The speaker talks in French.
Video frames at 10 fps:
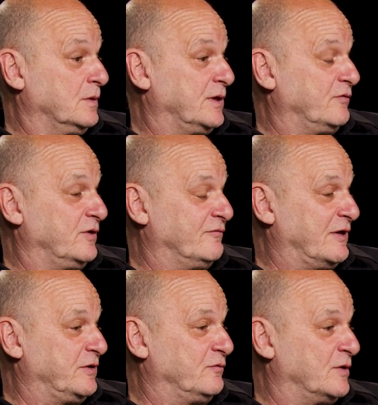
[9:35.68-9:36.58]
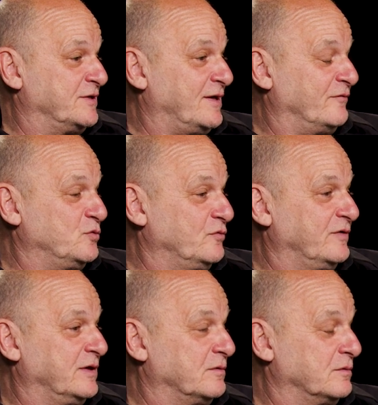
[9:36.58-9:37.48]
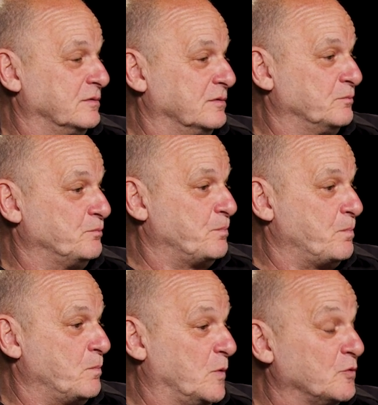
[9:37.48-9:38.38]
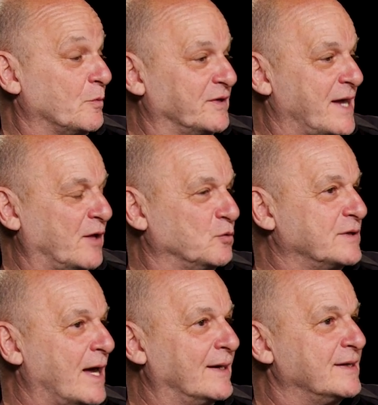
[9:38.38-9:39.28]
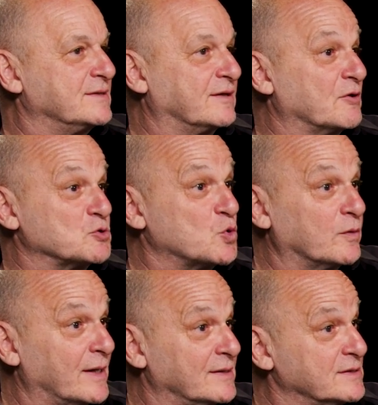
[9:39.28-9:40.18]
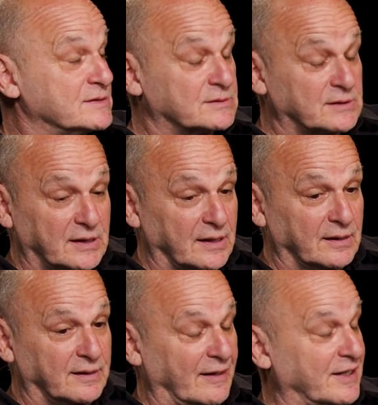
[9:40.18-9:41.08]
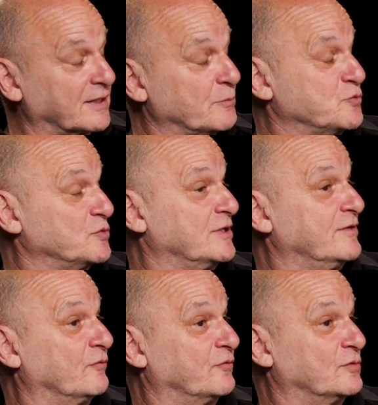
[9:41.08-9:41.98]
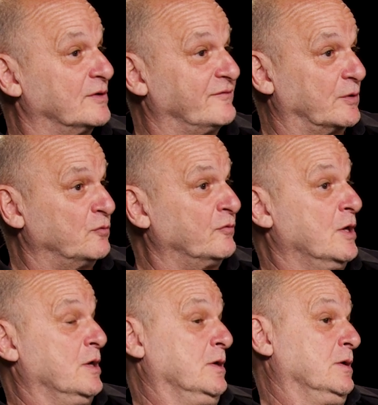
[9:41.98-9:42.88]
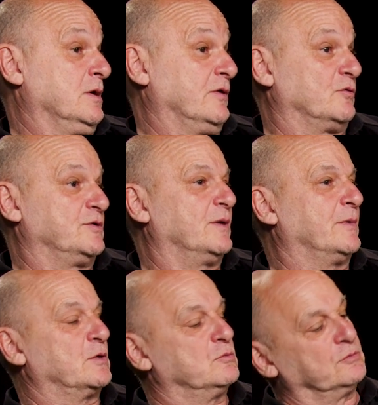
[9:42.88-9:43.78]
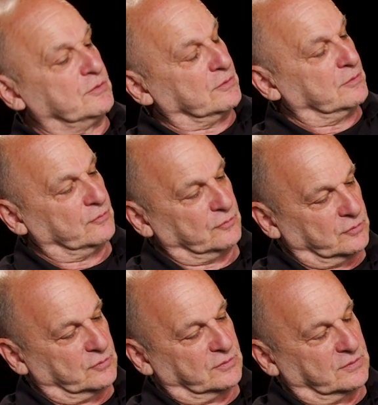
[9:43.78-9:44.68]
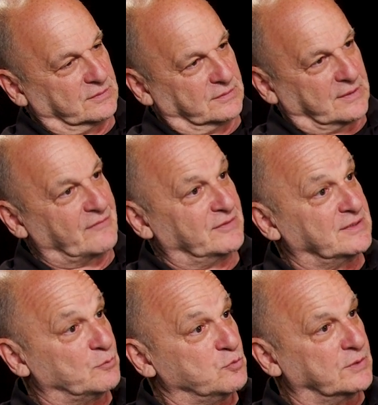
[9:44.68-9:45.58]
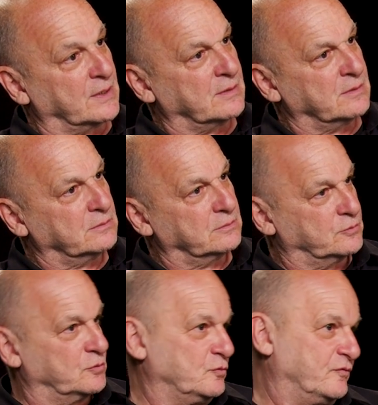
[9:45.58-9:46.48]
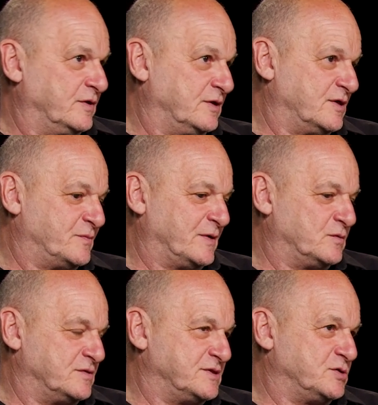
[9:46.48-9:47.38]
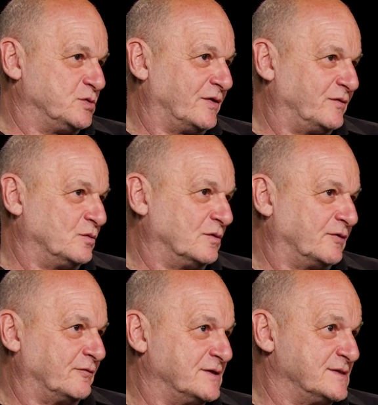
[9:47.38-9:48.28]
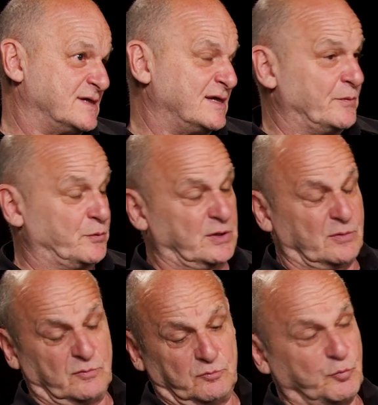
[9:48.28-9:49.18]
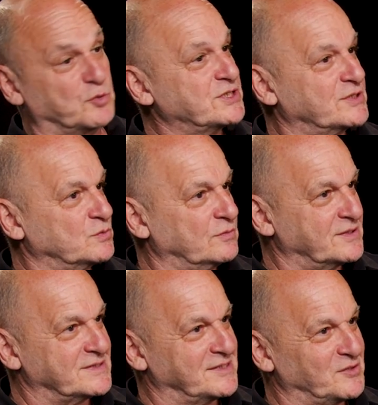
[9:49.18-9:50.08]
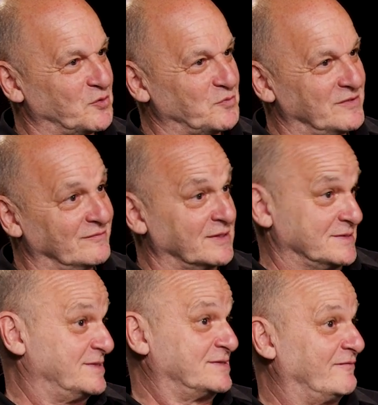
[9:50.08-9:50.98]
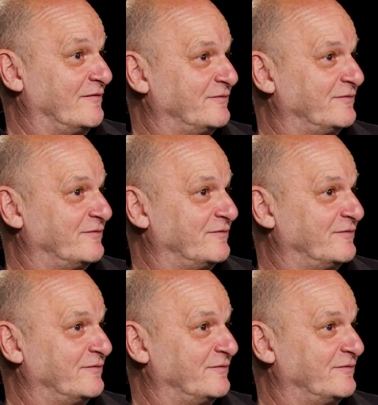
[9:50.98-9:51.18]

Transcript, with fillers: Ils, va, vont interviewer, euh, demander à Arnaud Carlen, qui est un journaliste qui, a écrit plusieurs livres sur les virus. Ils vont lui dire, bah, écoute, euh, fait tes bouquins, tu nous fais une espèce de situation en 97 et puis comme une projection dans les années 2020 et c'est ce qu'il va